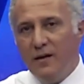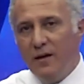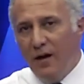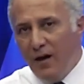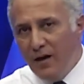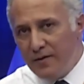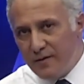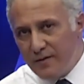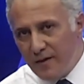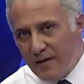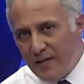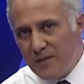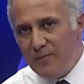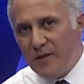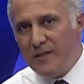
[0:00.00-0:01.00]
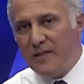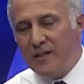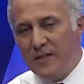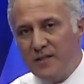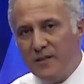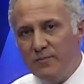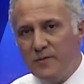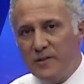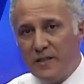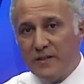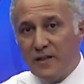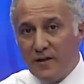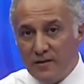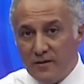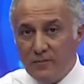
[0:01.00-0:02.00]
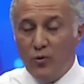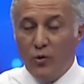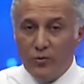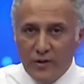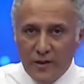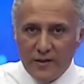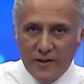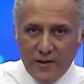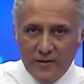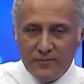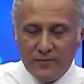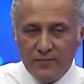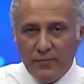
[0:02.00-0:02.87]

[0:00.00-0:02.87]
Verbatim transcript: anında hizmeti kesip cezalandırma onlarda.